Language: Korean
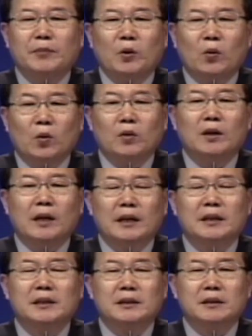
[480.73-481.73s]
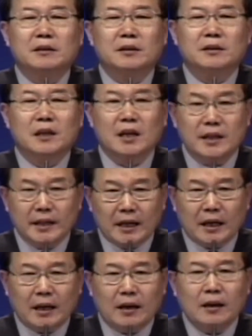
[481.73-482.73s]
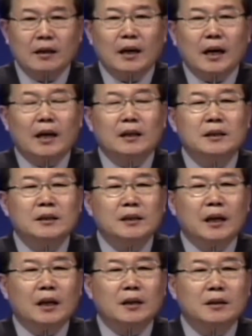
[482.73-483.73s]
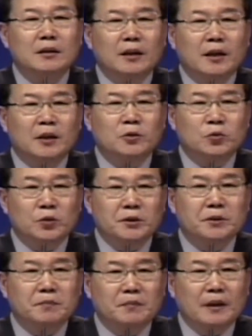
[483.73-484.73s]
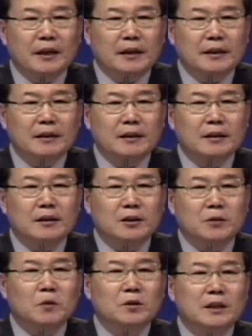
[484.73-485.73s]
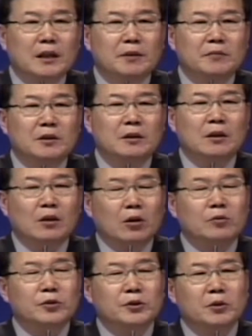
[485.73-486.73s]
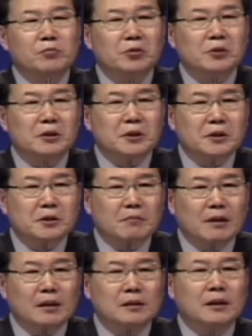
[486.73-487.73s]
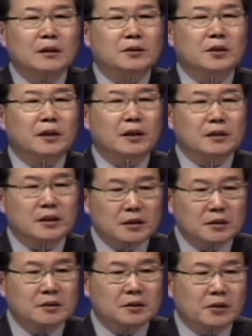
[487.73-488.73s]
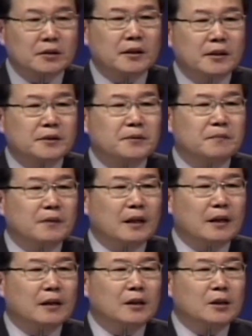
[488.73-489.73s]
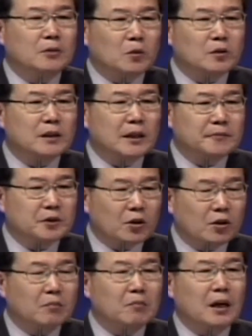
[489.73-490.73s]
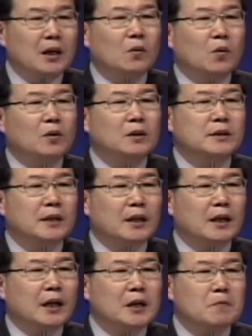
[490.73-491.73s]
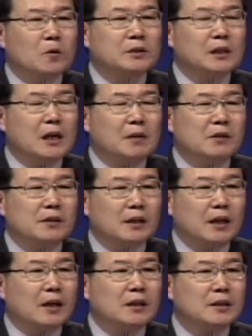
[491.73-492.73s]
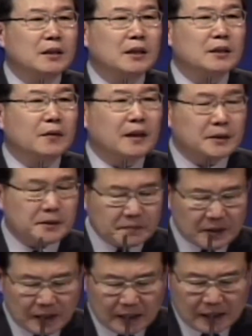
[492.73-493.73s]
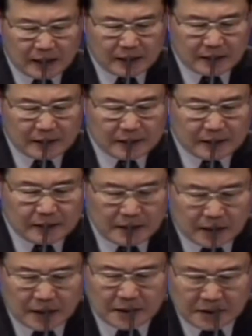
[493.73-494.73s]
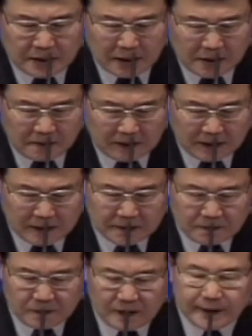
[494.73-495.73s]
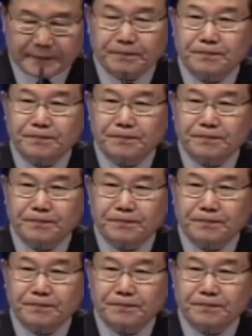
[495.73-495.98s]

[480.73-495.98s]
혼을 내키시는 것이 아니냐 하는 이야기를 해 주었습니다. 그 목사님은 얼굴이 좀 붉어졌지만 저에게 큰 절을 했습니다. 목사님 정말 오늘 제가 목사님을 잘 찾아왔습니다. 제가 인사를 받았습니다.